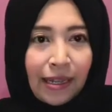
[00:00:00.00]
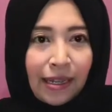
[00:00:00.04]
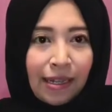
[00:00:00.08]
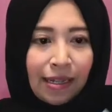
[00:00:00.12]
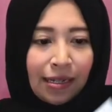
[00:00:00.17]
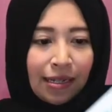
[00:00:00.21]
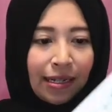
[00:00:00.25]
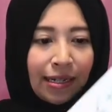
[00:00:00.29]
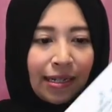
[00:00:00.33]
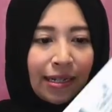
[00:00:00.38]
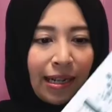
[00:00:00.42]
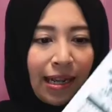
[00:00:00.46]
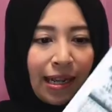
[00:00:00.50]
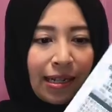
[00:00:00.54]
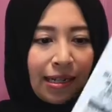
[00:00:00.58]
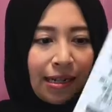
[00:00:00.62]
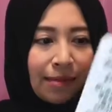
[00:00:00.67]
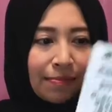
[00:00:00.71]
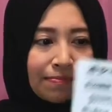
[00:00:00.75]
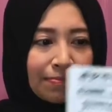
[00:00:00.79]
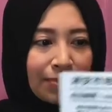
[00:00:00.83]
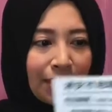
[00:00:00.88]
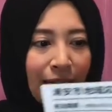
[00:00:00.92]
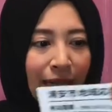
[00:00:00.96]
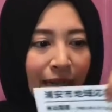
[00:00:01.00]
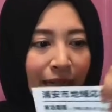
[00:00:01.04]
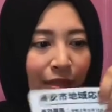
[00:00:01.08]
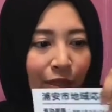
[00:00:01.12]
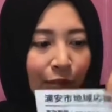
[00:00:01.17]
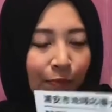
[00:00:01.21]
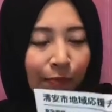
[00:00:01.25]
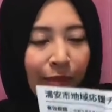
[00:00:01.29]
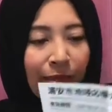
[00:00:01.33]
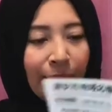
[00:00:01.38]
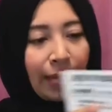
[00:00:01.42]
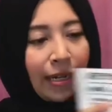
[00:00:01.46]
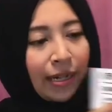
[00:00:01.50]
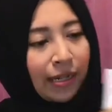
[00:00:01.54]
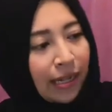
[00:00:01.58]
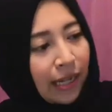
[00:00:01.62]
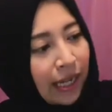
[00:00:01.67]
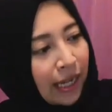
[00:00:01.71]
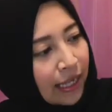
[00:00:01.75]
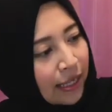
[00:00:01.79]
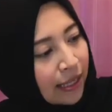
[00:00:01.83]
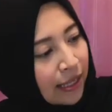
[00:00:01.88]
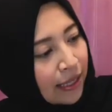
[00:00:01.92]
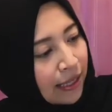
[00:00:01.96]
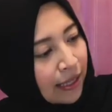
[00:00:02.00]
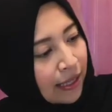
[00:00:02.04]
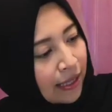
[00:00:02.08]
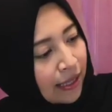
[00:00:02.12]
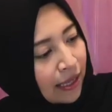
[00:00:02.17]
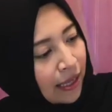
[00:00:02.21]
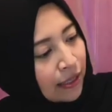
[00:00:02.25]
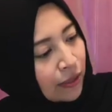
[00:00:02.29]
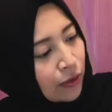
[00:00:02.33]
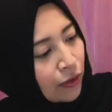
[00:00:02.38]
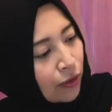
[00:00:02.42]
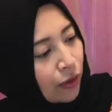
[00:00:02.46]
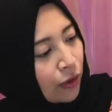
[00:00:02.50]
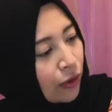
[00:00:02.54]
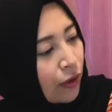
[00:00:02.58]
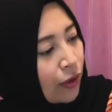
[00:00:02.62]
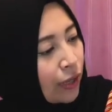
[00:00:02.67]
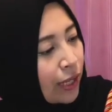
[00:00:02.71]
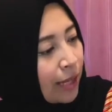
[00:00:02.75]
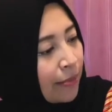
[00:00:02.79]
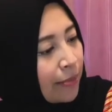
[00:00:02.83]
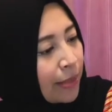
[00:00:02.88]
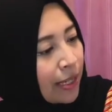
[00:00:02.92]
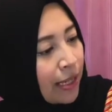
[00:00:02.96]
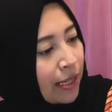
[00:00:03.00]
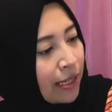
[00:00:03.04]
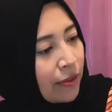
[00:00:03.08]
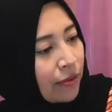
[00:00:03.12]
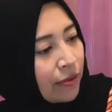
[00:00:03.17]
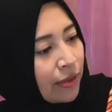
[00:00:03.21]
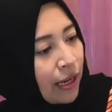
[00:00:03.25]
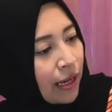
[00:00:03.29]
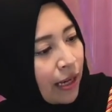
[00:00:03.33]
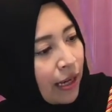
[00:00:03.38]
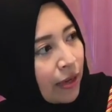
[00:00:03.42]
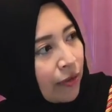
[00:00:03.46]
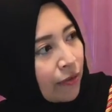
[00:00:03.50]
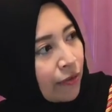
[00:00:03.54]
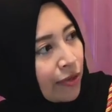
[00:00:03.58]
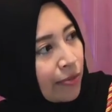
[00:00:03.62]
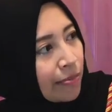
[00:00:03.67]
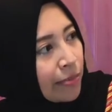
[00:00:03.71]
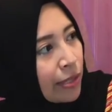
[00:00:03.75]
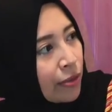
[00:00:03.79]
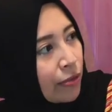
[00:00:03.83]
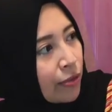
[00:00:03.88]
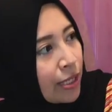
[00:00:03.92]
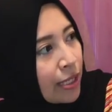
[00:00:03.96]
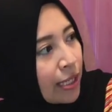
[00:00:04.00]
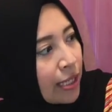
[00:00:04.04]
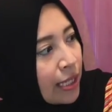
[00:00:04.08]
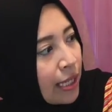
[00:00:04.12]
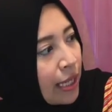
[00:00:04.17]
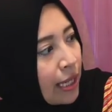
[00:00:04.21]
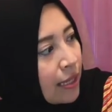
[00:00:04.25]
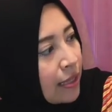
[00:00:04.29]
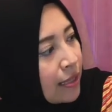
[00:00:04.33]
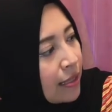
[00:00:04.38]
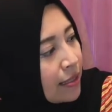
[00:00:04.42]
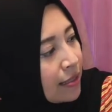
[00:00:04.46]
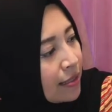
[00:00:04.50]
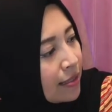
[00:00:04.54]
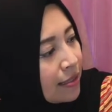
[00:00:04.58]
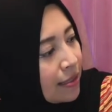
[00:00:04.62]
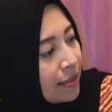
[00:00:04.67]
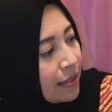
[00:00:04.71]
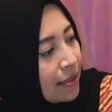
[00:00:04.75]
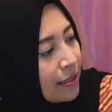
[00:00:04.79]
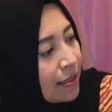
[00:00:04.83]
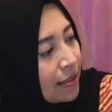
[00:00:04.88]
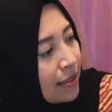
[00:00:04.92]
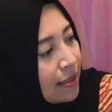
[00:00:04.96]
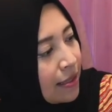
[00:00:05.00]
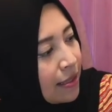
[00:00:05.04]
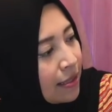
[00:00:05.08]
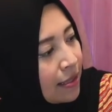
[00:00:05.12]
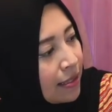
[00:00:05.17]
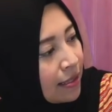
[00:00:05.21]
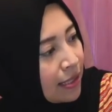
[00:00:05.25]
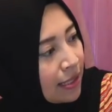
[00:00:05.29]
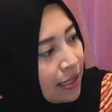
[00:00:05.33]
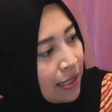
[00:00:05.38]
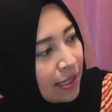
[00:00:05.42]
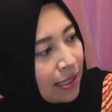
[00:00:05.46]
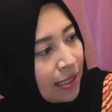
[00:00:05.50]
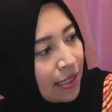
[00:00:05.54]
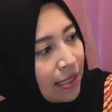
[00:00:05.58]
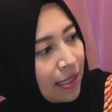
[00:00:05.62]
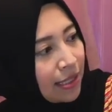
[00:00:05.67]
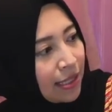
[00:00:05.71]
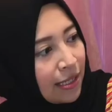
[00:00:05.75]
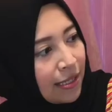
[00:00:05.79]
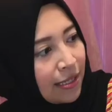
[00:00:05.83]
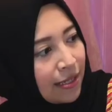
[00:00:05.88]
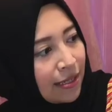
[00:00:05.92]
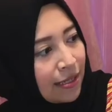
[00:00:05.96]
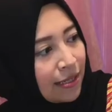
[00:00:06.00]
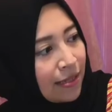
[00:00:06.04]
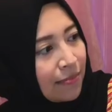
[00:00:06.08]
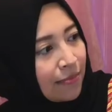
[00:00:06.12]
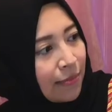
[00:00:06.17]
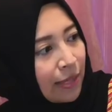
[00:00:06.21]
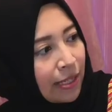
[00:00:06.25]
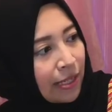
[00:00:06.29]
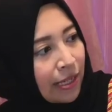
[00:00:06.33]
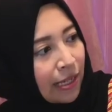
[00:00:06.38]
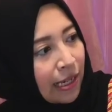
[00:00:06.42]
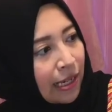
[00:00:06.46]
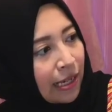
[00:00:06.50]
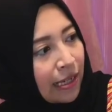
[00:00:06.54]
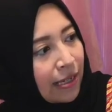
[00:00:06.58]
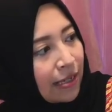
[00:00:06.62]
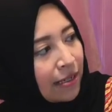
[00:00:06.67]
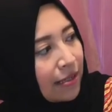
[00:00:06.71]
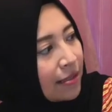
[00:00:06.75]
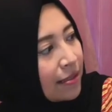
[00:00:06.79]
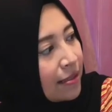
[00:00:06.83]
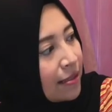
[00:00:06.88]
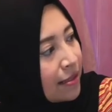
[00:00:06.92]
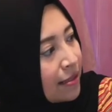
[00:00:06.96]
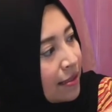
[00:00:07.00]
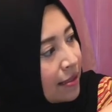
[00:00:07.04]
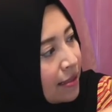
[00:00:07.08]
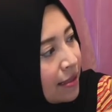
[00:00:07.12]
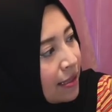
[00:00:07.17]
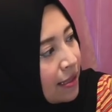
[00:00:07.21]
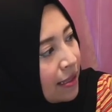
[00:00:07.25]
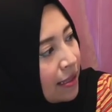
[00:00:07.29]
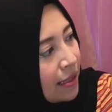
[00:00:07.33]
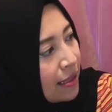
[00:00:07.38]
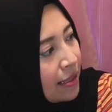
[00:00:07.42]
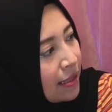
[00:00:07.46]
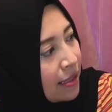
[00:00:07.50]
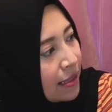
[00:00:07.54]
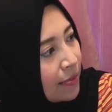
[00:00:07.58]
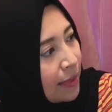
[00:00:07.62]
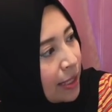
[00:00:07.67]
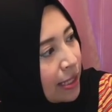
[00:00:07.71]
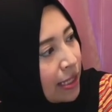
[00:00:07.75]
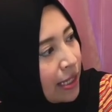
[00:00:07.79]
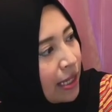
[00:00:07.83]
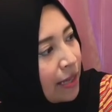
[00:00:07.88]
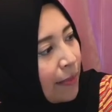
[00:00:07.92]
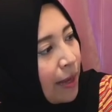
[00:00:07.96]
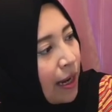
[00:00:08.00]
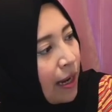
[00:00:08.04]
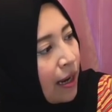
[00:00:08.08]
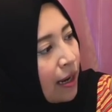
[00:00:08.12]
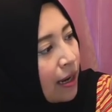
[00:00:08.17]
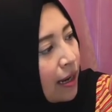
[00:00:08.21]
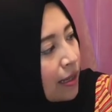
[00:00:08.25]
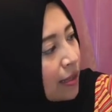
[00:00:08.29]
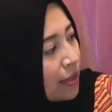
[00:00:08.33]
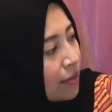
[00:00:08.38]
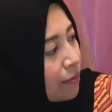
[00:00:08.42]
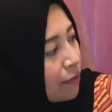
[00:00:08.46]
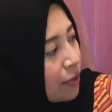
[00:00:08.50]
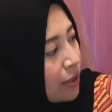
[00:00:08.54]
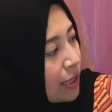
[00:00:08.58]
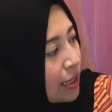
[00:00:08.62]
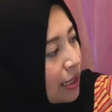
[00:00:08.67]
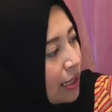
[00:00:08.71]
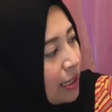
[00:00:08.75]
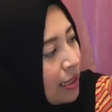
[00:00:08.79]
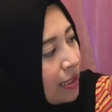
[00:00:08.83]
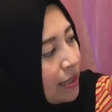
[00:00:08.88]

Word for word: Ini dia daftar supermarket dan toko yang bisa digunakan untuk menukernya. Ini banyak kan? Ini banyak kan makanan semua sih